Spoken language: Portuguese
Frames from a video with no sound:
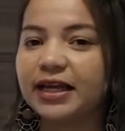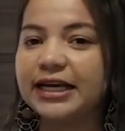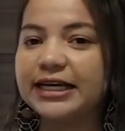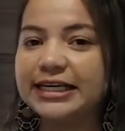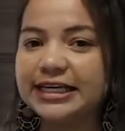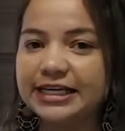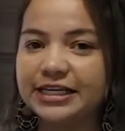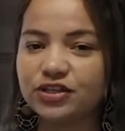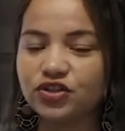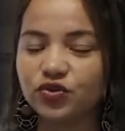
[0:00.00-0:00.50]

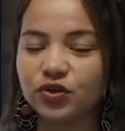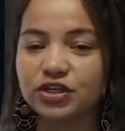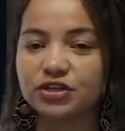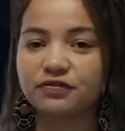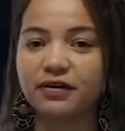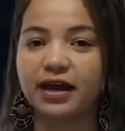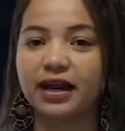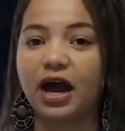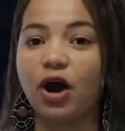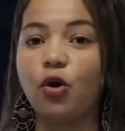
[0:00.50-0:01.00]
Isso, a gente
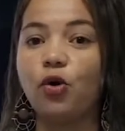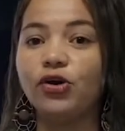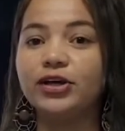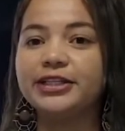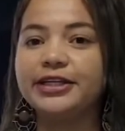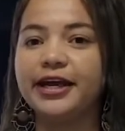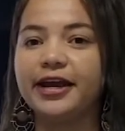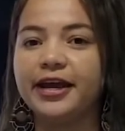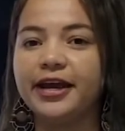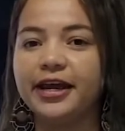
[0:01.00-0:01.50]
fala
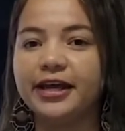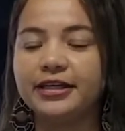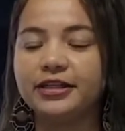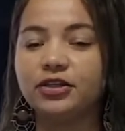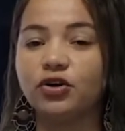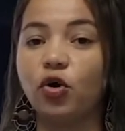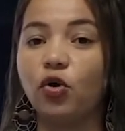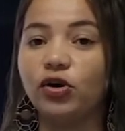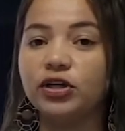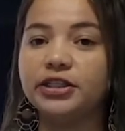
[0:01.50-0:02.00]

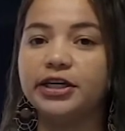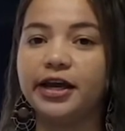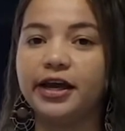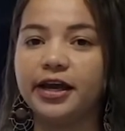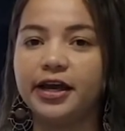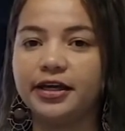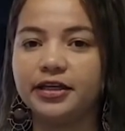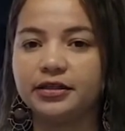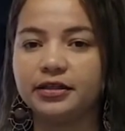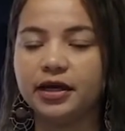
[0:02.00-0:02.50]
olhei,
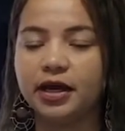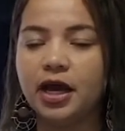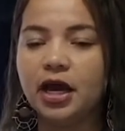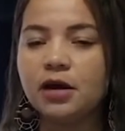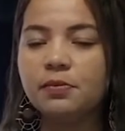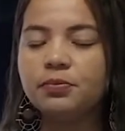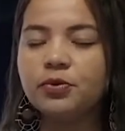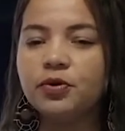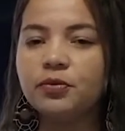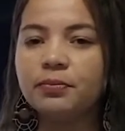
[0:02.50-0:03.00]
olhei
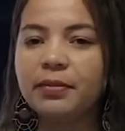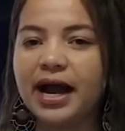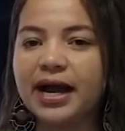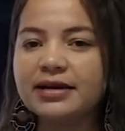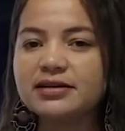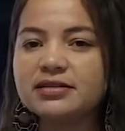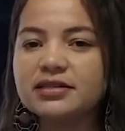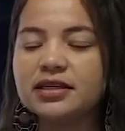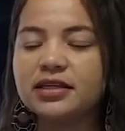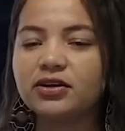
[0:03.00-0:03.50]
por
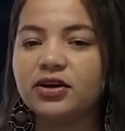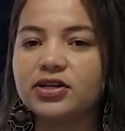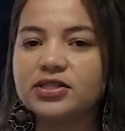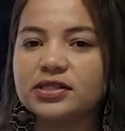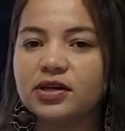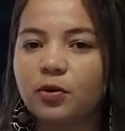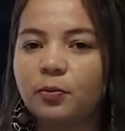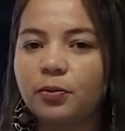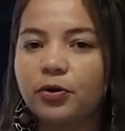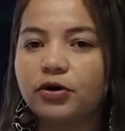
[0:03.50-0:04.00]
mais que nós
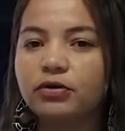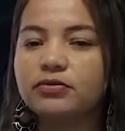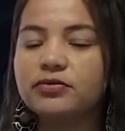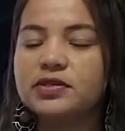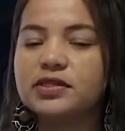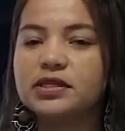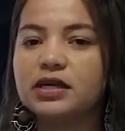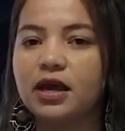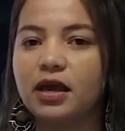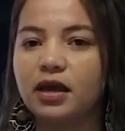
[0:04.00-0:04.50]
não
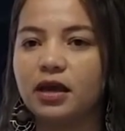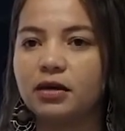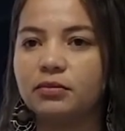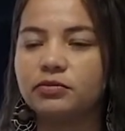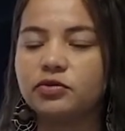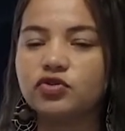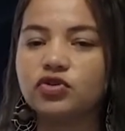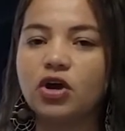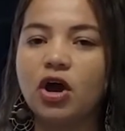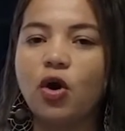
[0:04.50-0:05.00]

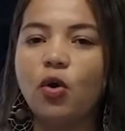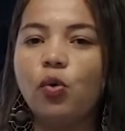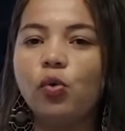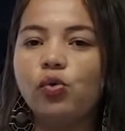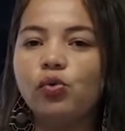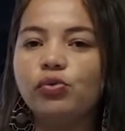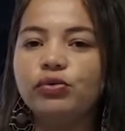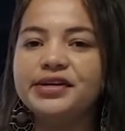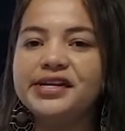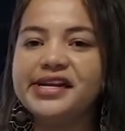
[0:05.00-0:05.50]
pronunciemos
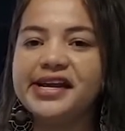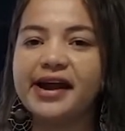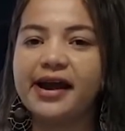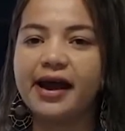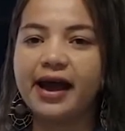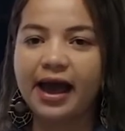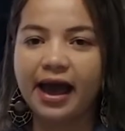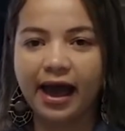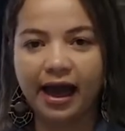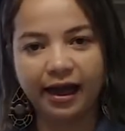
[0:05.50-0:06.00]
o
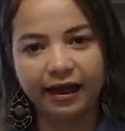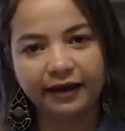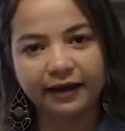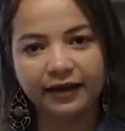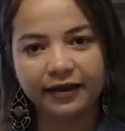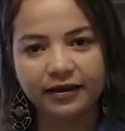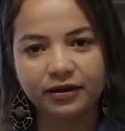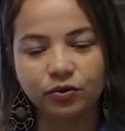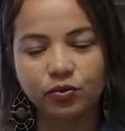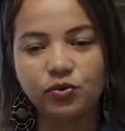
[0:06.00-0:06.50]

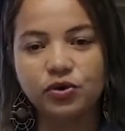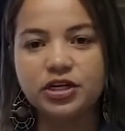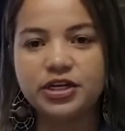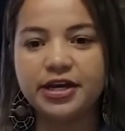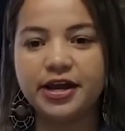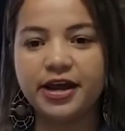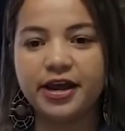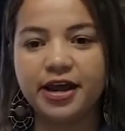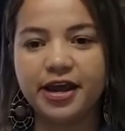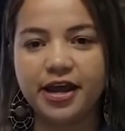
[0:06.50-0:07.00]
lhá, o
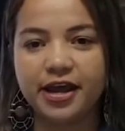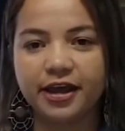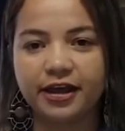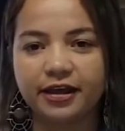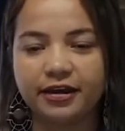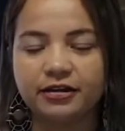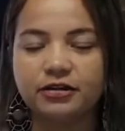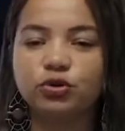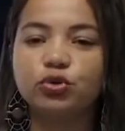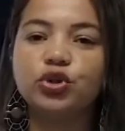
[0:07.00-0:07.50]

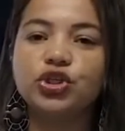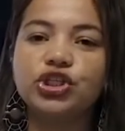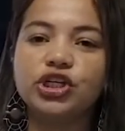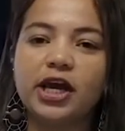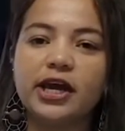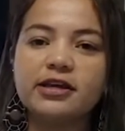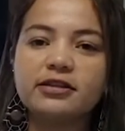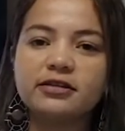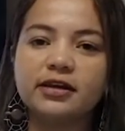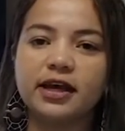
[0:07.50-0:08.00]
lhe, do
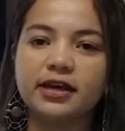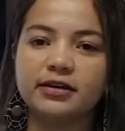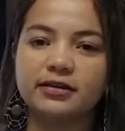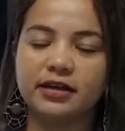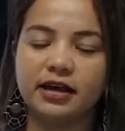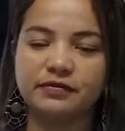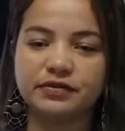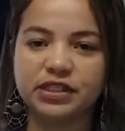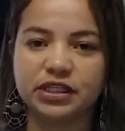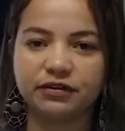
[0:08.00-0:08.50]
jeito que ele
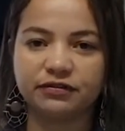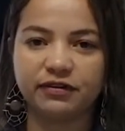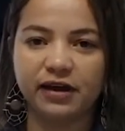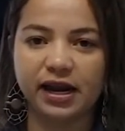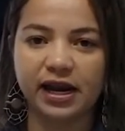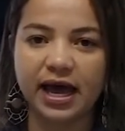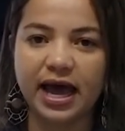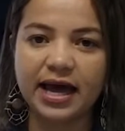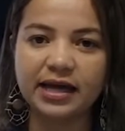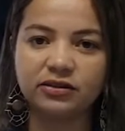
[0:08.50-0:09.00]
deve ser
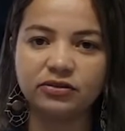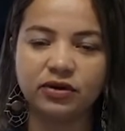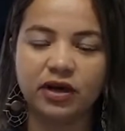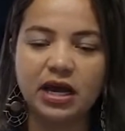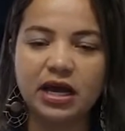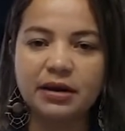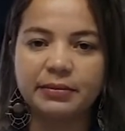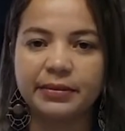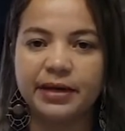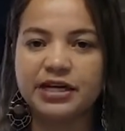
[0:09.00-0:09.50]
falado,
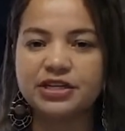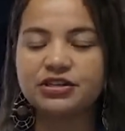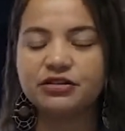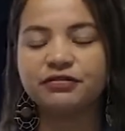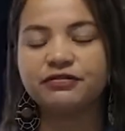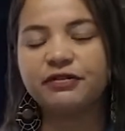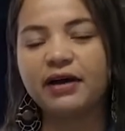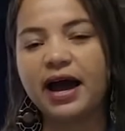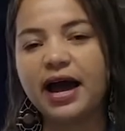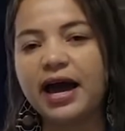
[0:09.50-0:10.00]
a gente
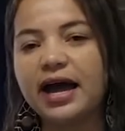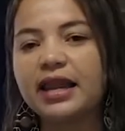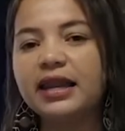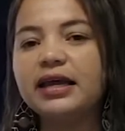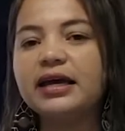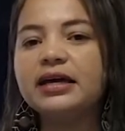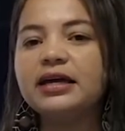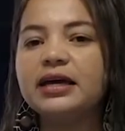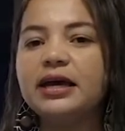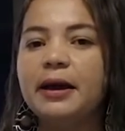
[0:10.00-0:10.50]

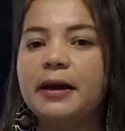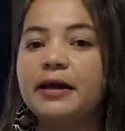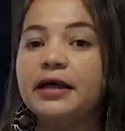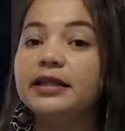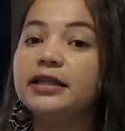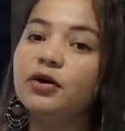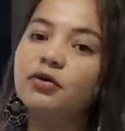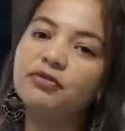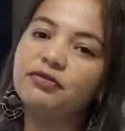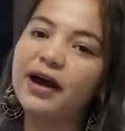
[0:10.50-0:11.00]
fala,
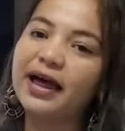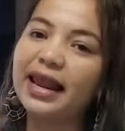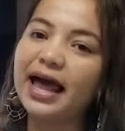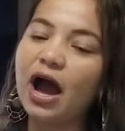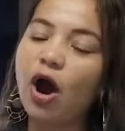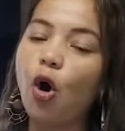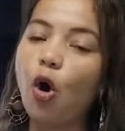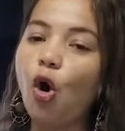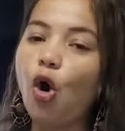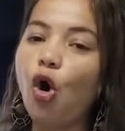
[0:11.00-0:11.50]
não
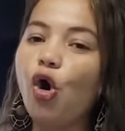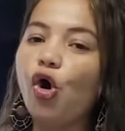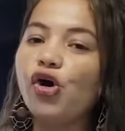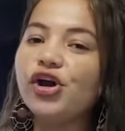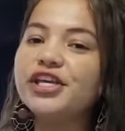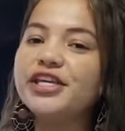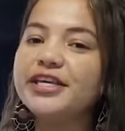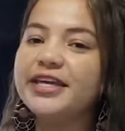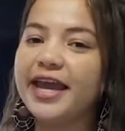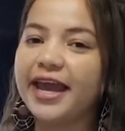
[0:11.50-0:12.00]
fala
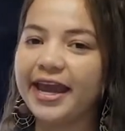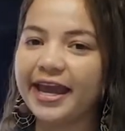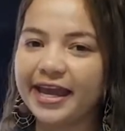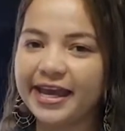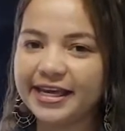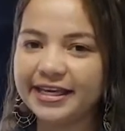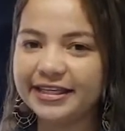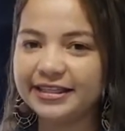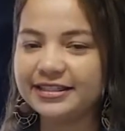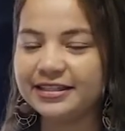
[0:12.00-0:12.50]

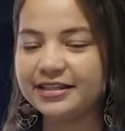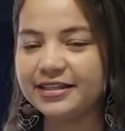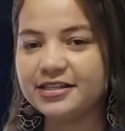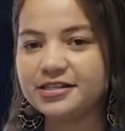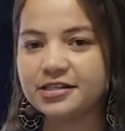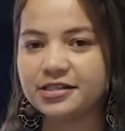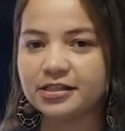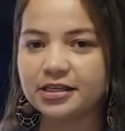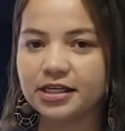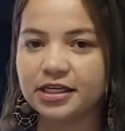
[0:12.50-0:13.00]
olhei, e
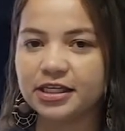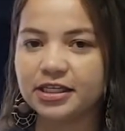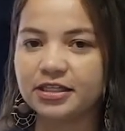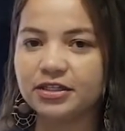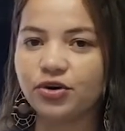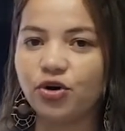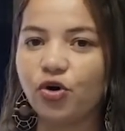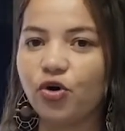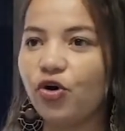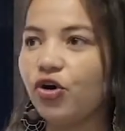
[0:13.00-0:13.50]

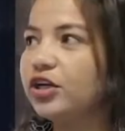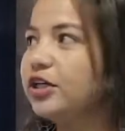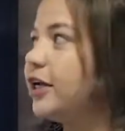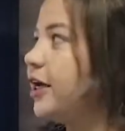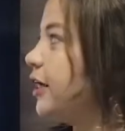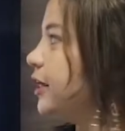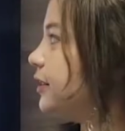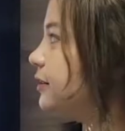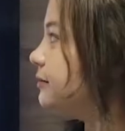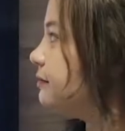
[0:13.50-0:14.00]
sim
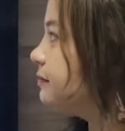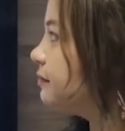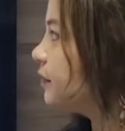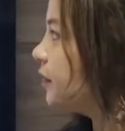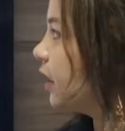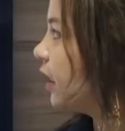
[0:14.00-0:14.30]
olhei.